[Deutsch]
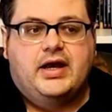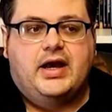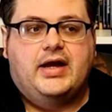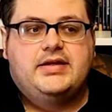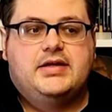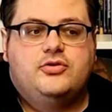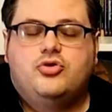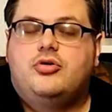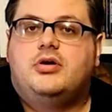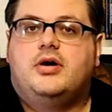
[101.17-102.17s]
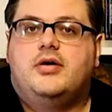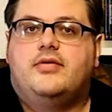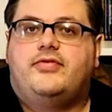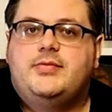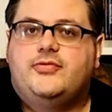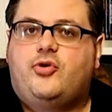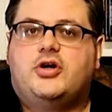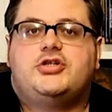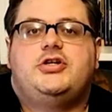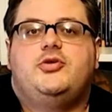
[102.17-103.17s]
äh, hier nur äh, Filme
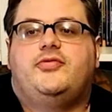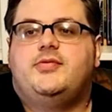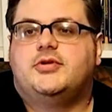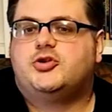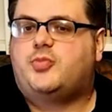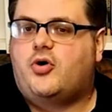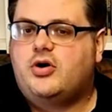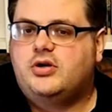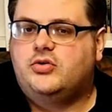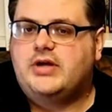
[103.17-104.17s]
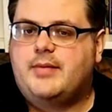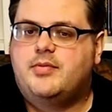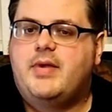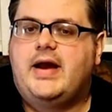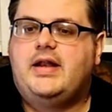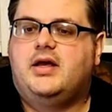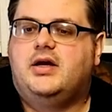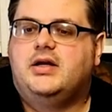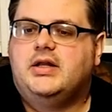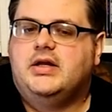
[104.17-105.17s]
vorgestellt oder Filme gesprochen und habe
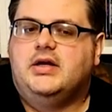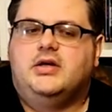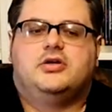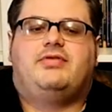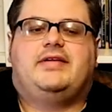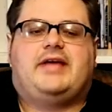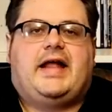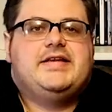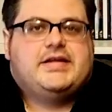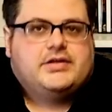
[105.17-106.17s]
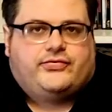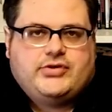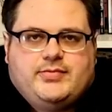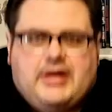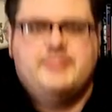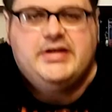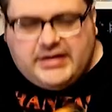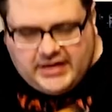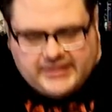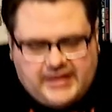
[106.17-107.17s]
meine quasi angehende
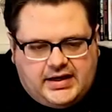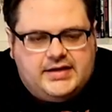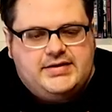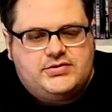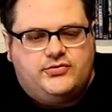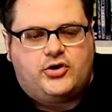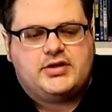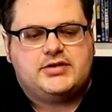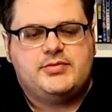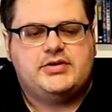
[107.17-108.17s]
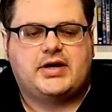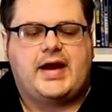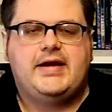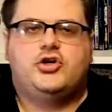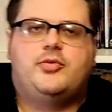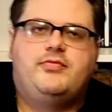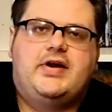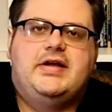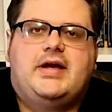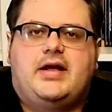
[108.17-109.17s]
Filmkarriere nicht so wirklich mit reingenommen,
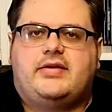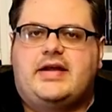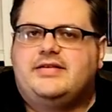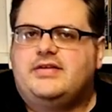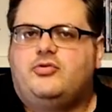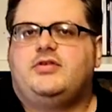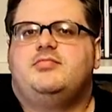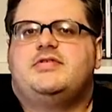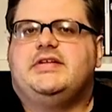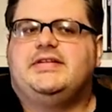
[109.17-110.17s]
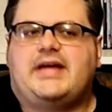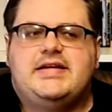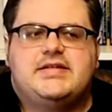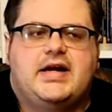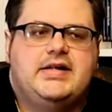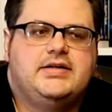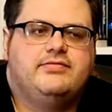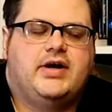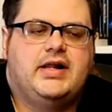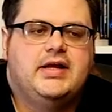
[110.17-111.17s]
weil äh, einerseits wollte ich es ein bisschen getrennt
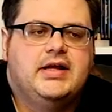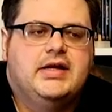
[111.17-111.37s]
halten, weil